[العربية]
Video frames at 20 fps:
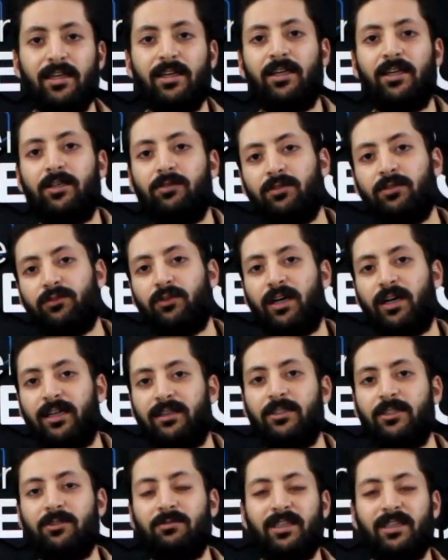
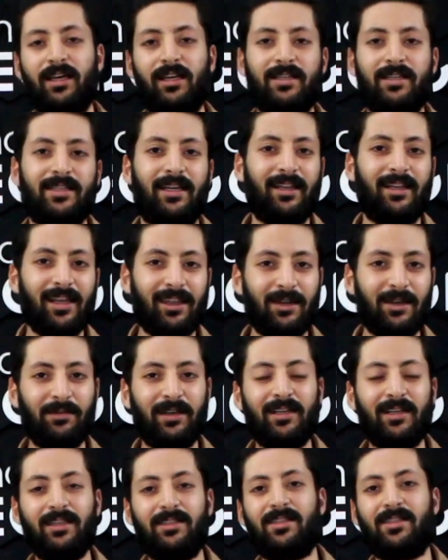الدفعات نجم تخلص على ثلاثة
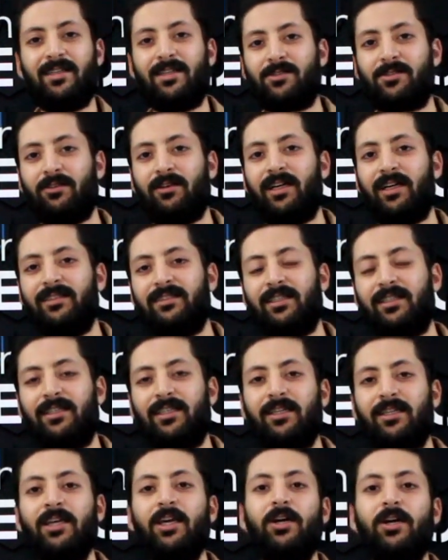مرات سون
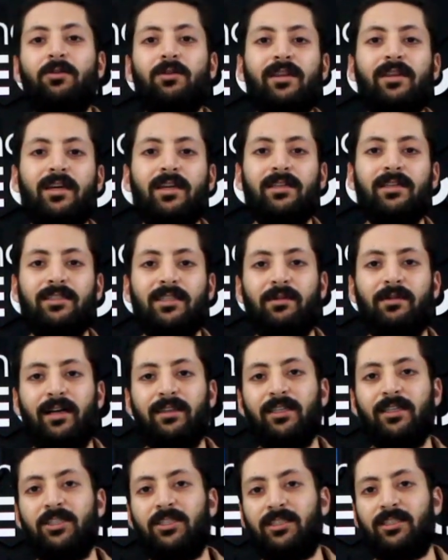انتيري واذا انت ما
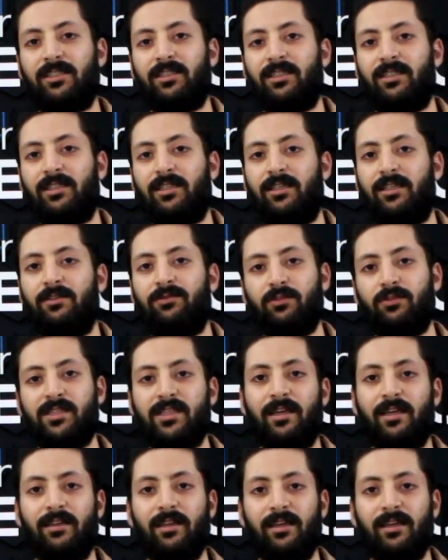عندكش آه،
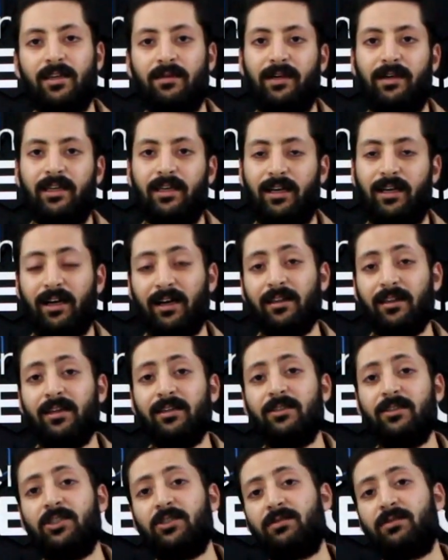الفلوس هذيا معناها حاضره
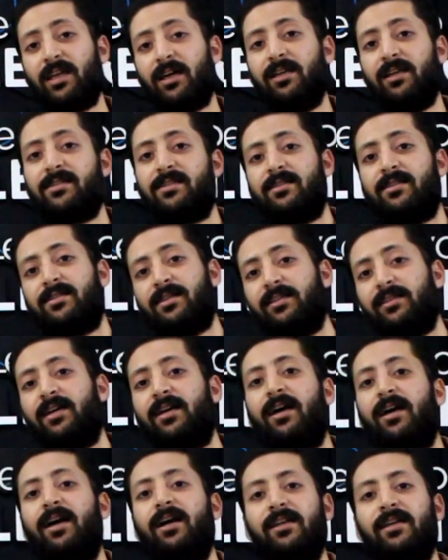تنجم تخلص
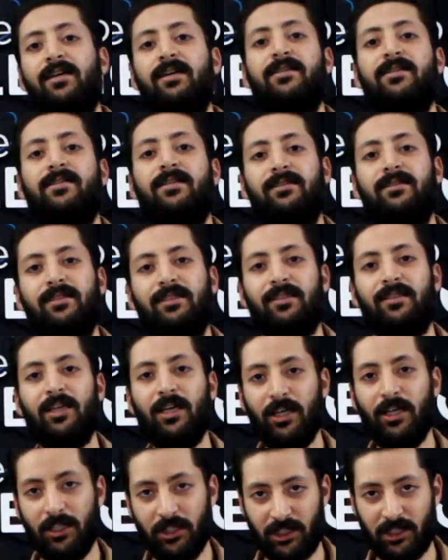زاد على 60
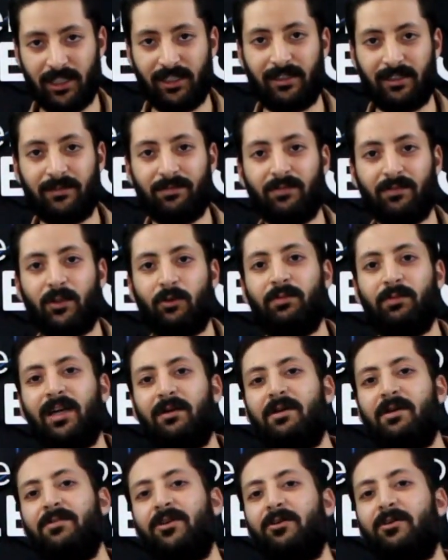شهر
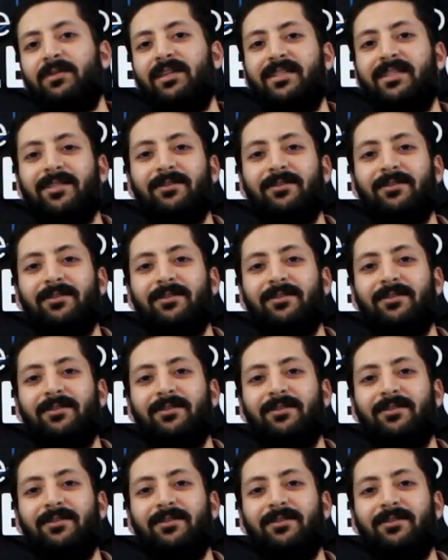ومهلا بكم الناس